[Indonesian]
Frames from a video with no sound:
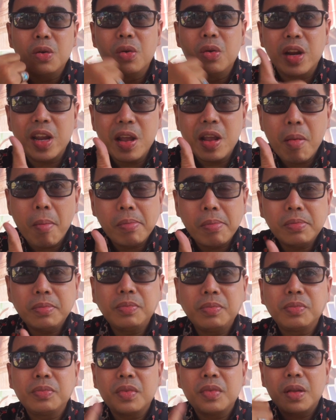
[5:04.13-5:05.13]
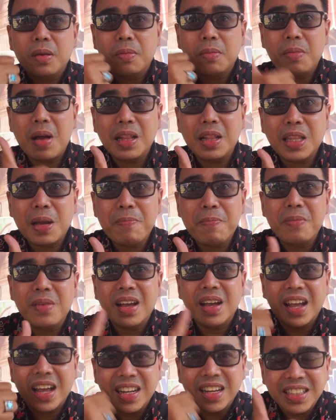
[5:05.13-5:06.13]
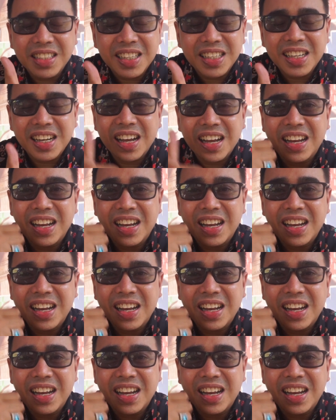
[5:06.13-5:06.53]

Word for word: gurih, mantap, ense,